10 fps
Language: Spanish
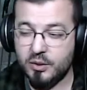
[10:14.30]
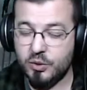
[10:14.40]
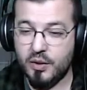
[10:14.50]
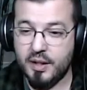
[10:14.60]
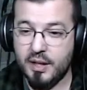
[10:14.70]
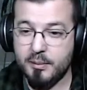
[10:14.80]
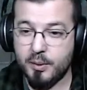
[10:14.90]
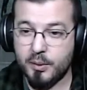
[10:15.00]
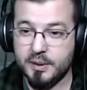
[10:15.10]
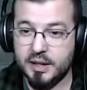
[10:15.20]
otro día
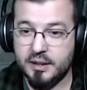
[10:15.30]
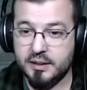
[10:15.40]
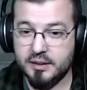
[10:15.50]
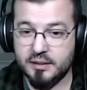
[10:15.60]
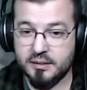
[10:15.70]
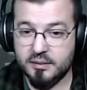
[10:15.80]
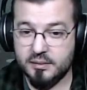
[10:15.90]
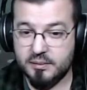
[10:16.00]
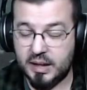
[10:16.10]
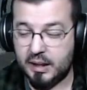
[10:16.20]
improvisé.
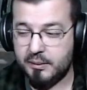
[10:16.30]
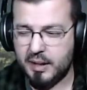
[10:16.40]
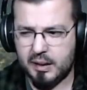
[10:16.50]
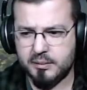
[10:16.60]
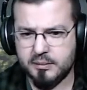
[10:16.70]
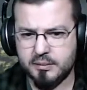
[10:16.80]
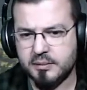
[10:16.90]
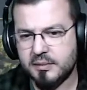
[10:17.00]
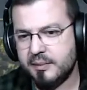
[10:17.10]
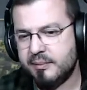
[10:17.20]
Dije, mira,
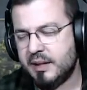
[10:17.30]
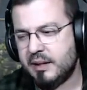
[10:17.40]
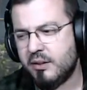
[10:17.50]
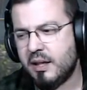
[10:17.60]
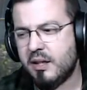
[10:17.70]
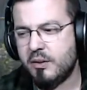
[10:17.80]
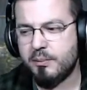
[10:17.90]
me tengo que hacer un